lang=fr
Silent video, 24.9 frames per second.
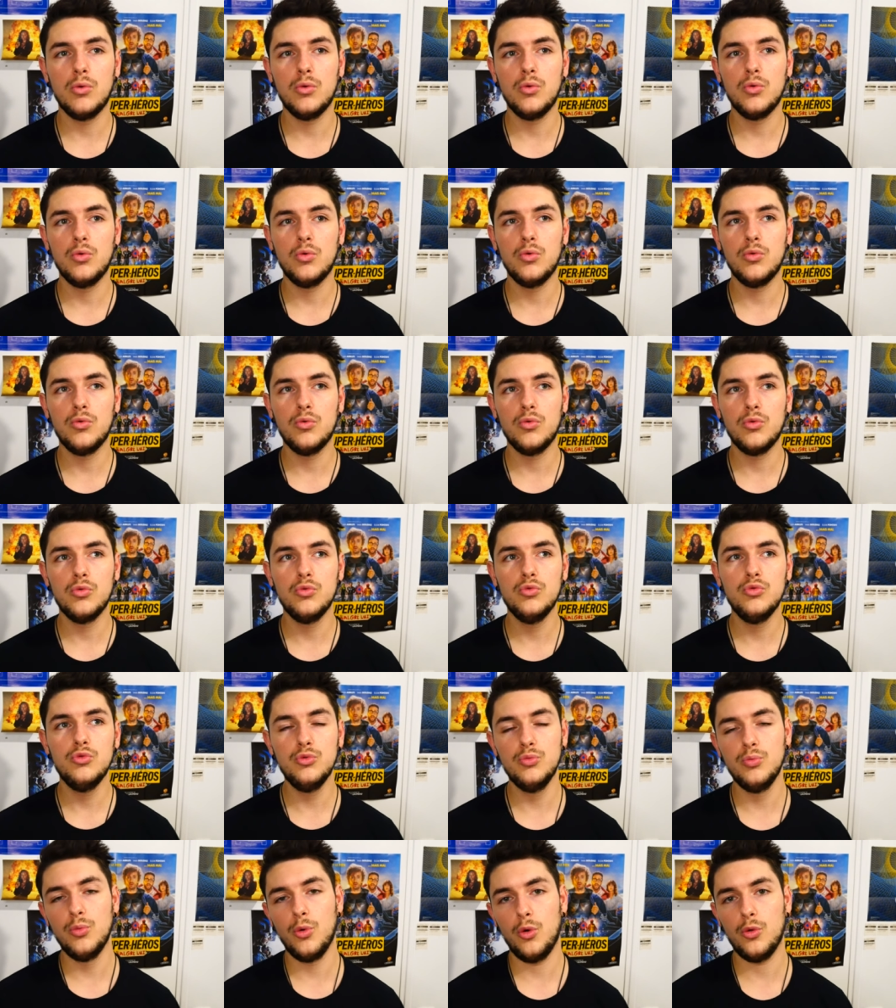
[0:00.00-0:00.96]
on
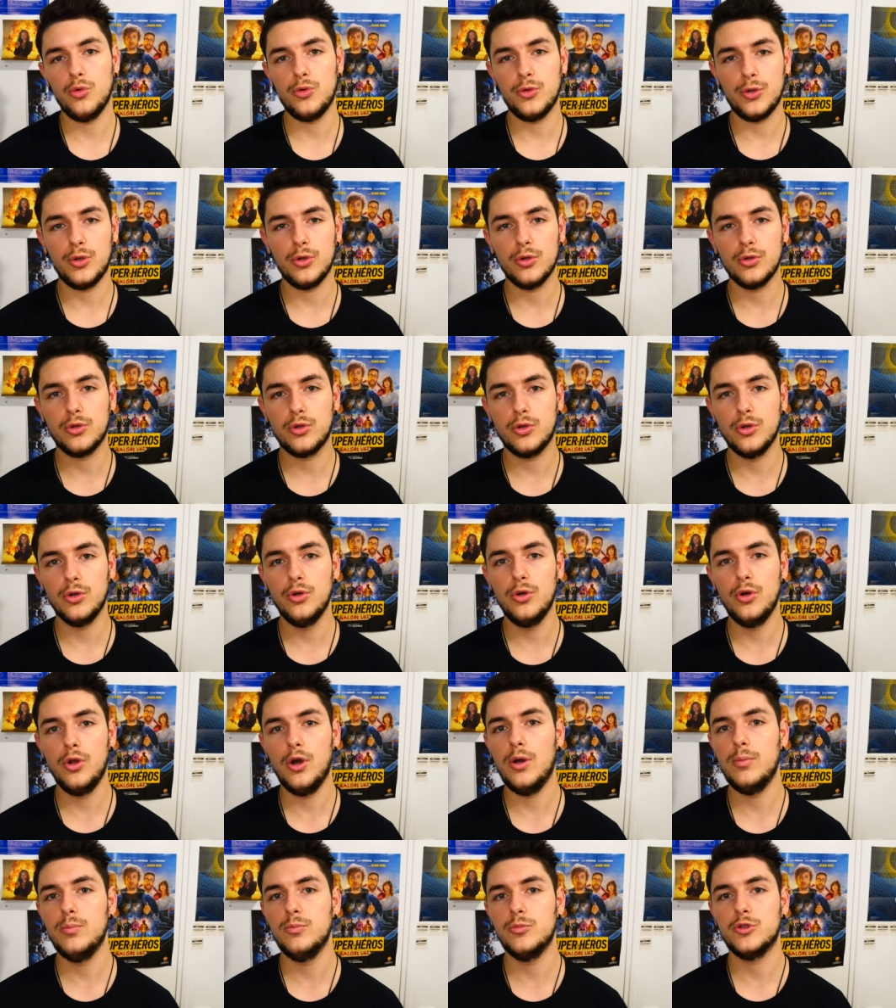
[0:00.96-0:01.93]
nous montre que
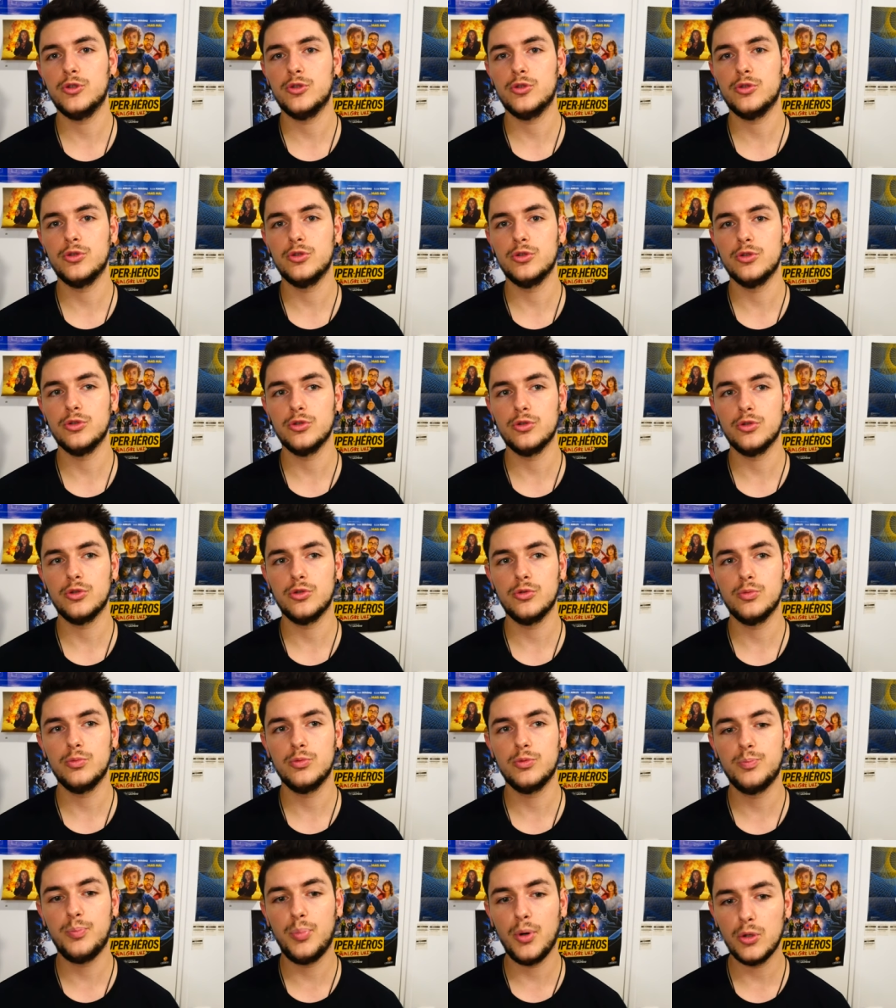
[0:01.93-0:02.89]
l'homme se
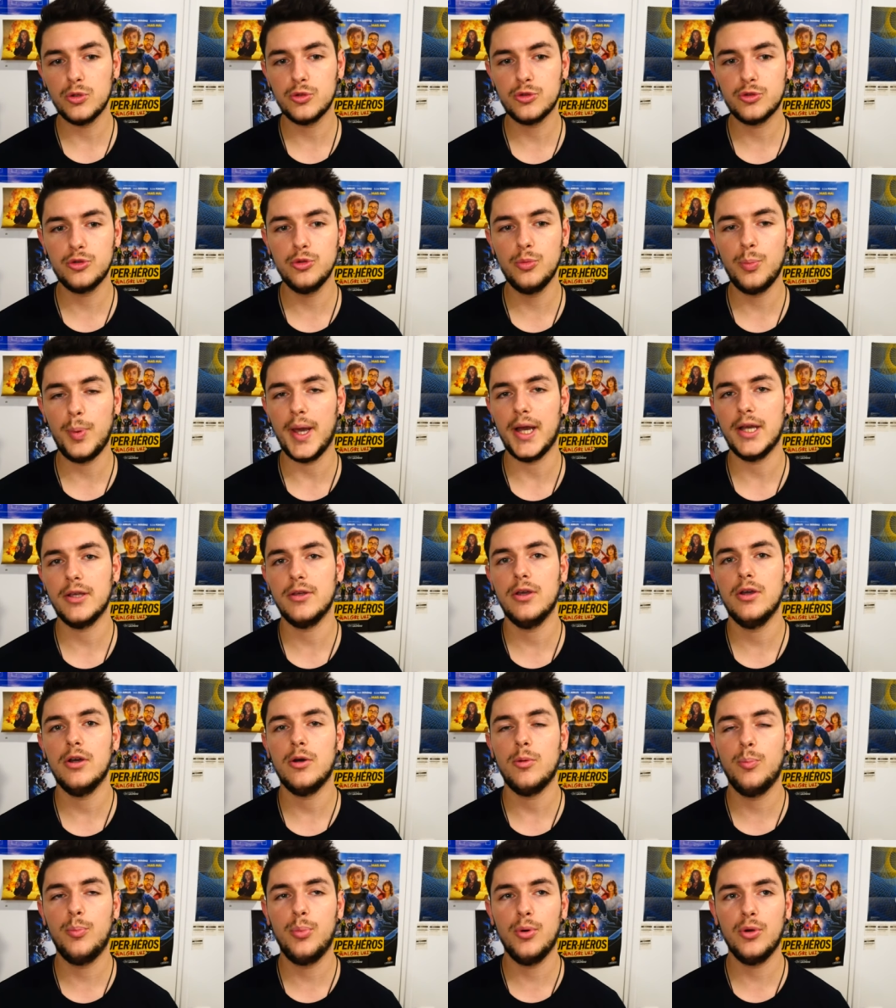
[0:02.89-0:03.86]
pense
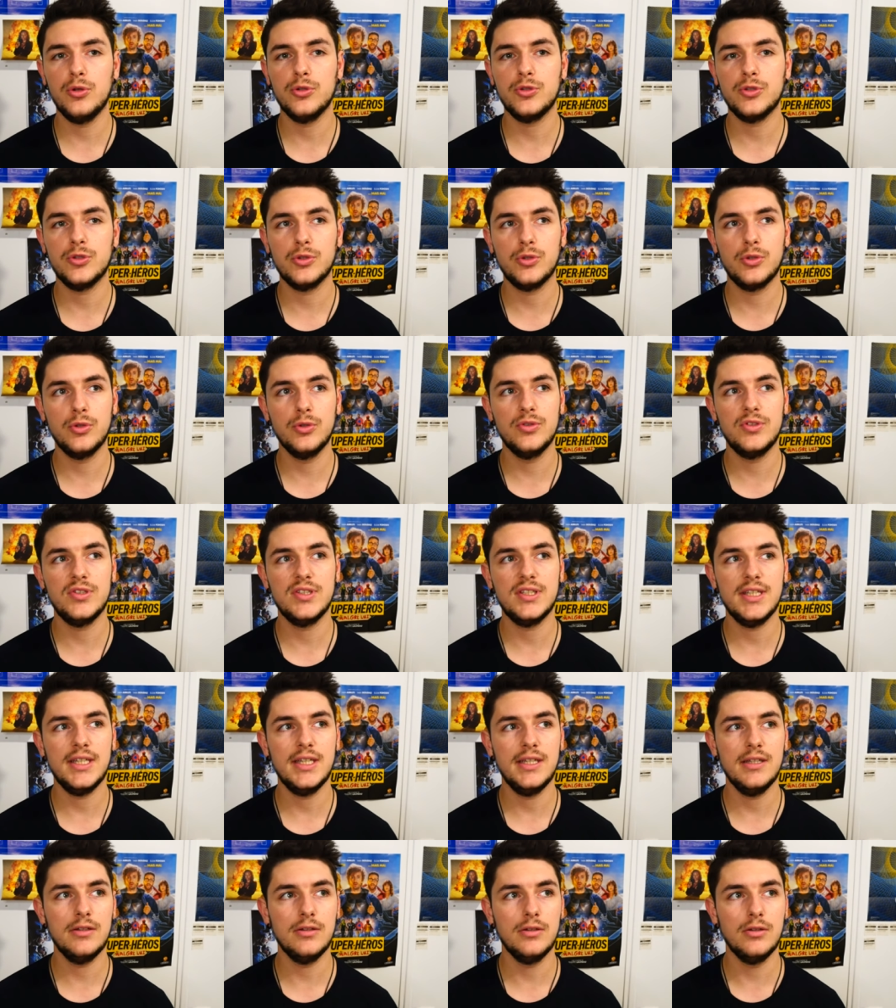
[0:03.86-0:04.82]
supérieur, pense que
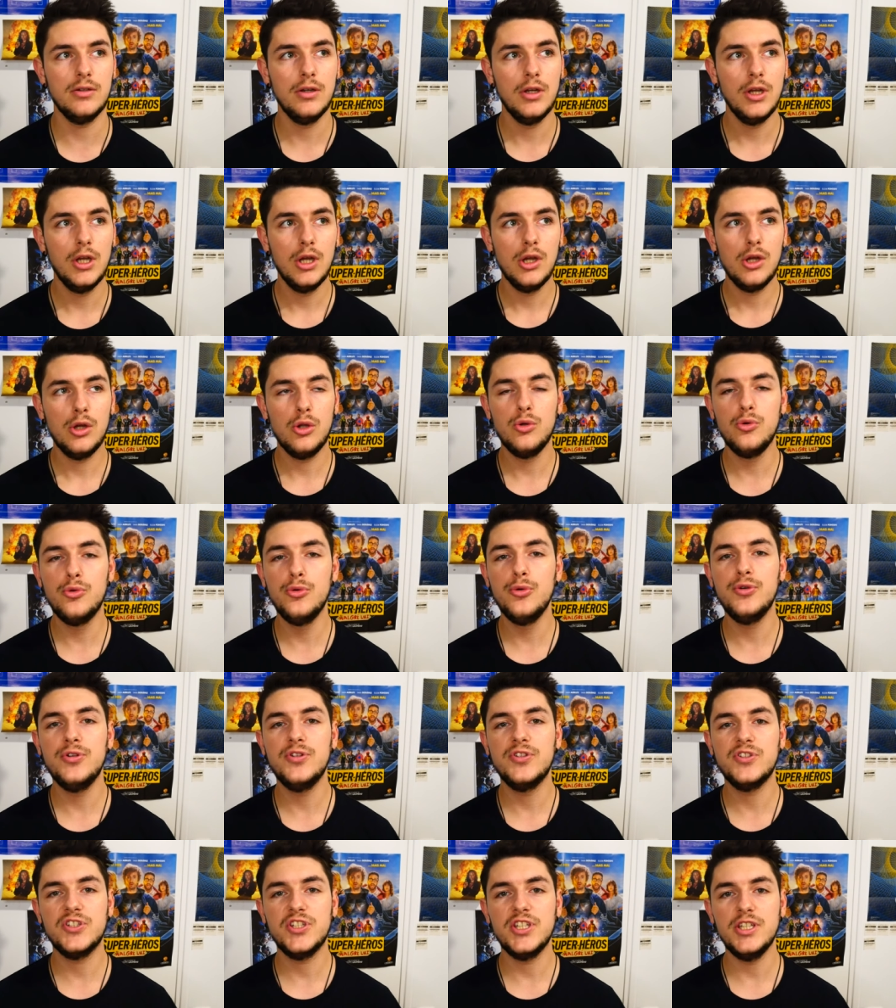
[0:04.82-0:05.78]
c'est euh,
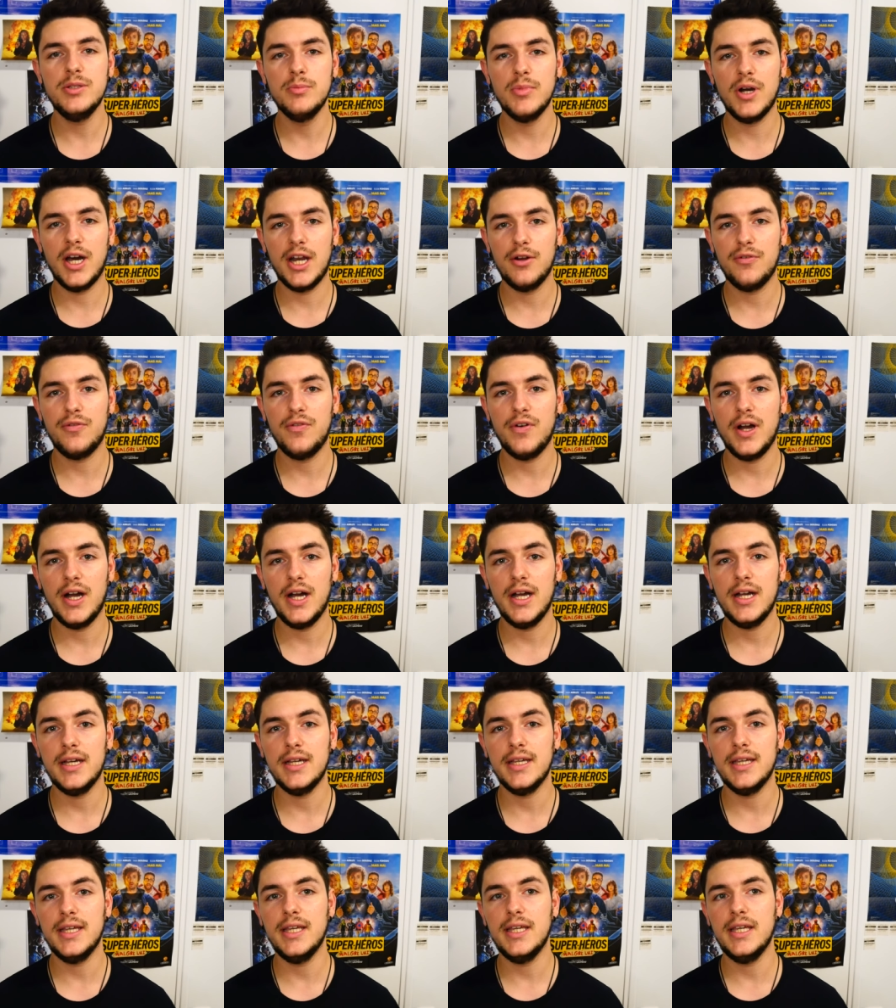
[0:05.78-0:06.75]
l'ultime
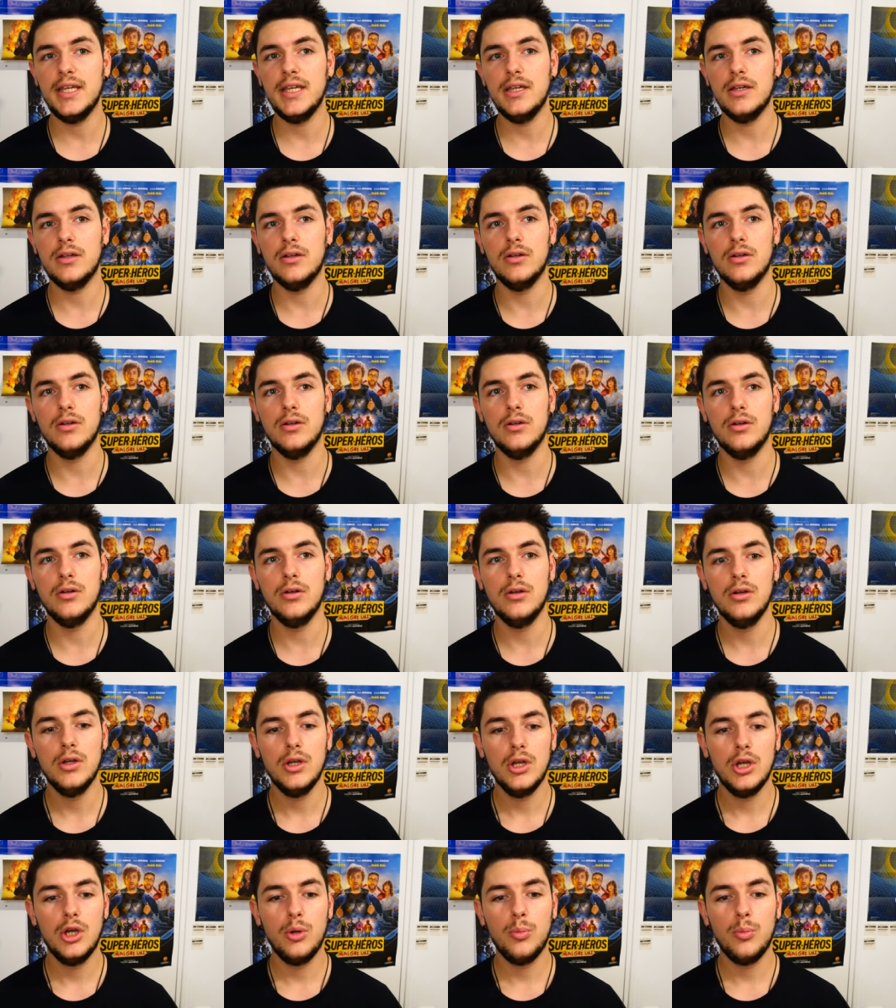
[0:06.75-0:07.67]
alpha, et euh,